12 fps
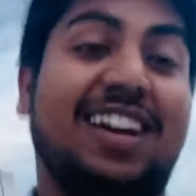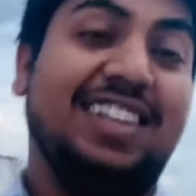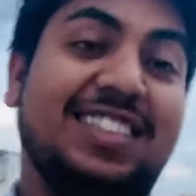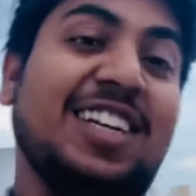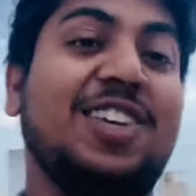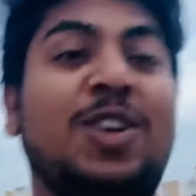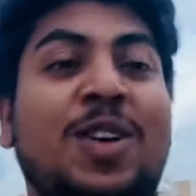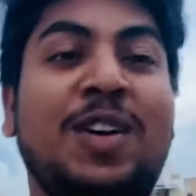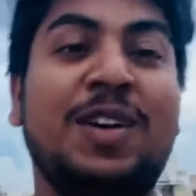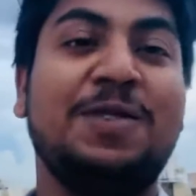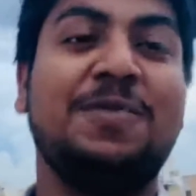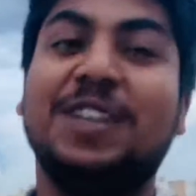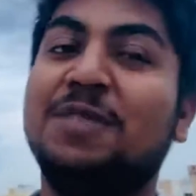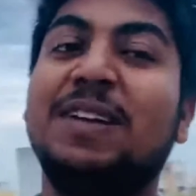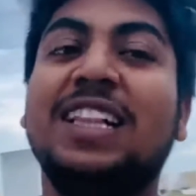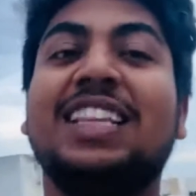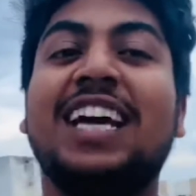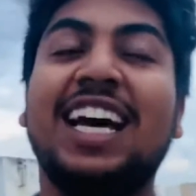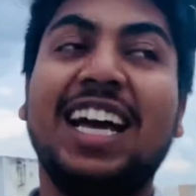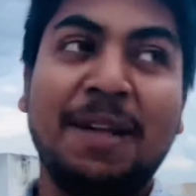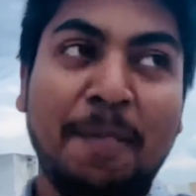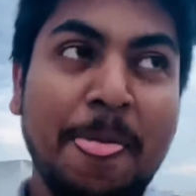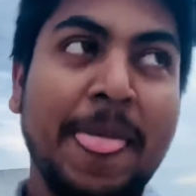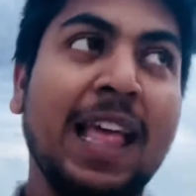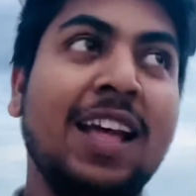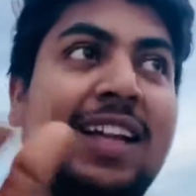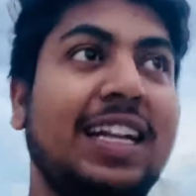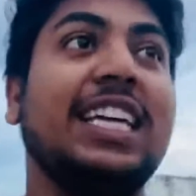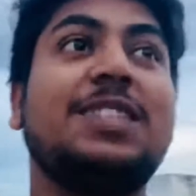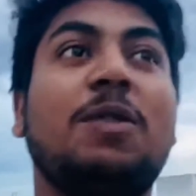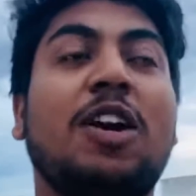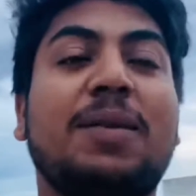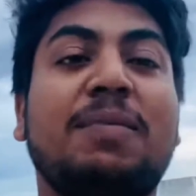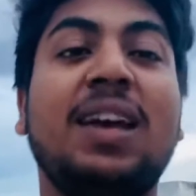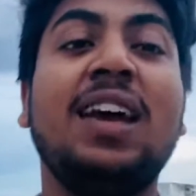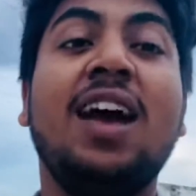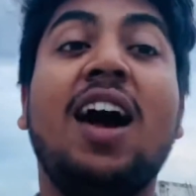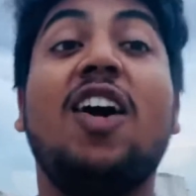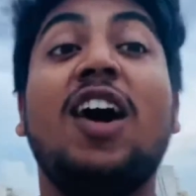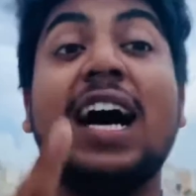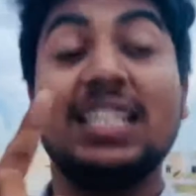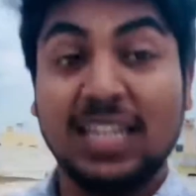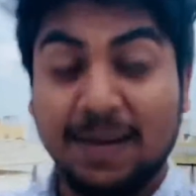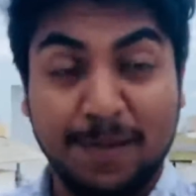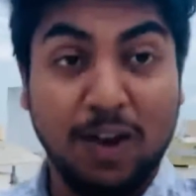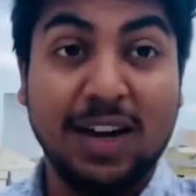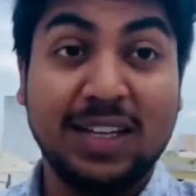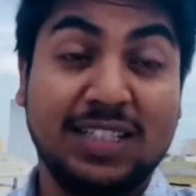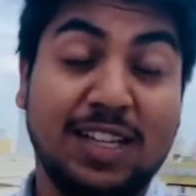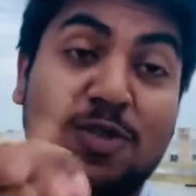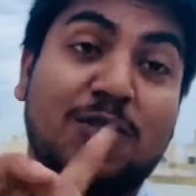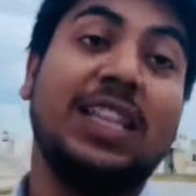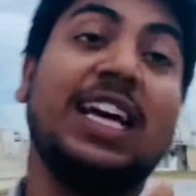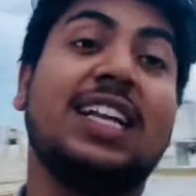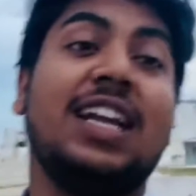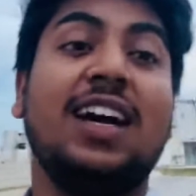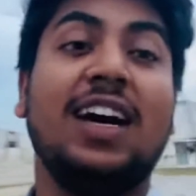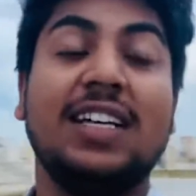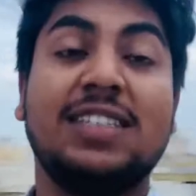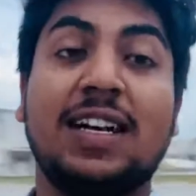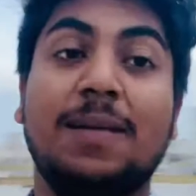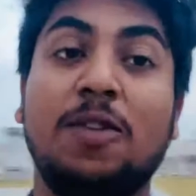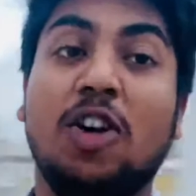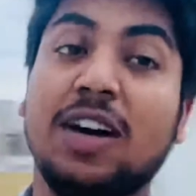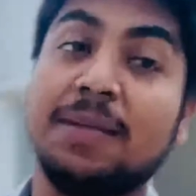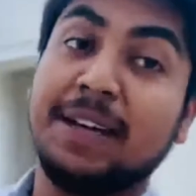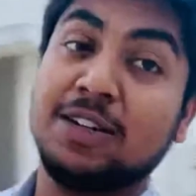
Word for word: चलो फिर मिलता है नेक्स्ट ब्लॉग में और आज का ब्लॉग जरूर देखना आज का ब्लॉग में